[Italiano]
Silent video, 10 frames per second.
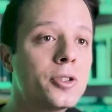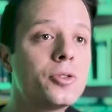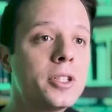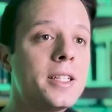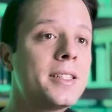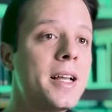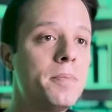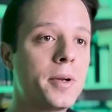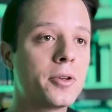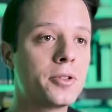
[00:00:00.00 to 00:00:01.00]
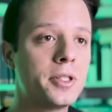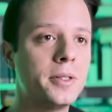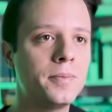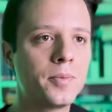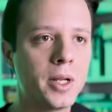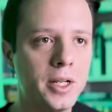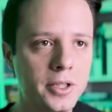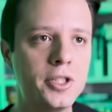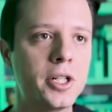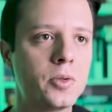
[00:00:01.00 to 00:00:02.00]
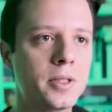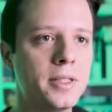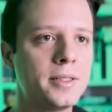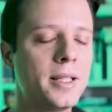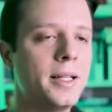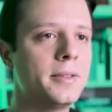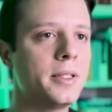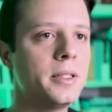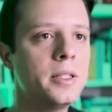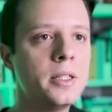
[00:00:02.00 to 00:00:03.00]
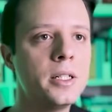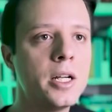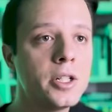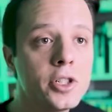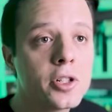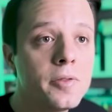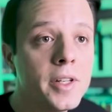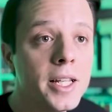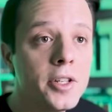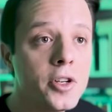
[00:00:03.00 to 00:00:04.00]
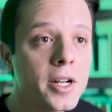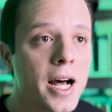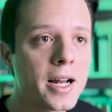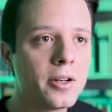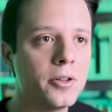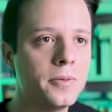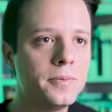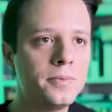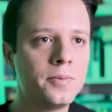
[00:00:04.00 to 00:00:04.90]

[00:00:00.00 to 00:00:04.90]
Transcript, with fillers: succede sempre così, gli dice il suo assistente. Ci conviene ignorarlo.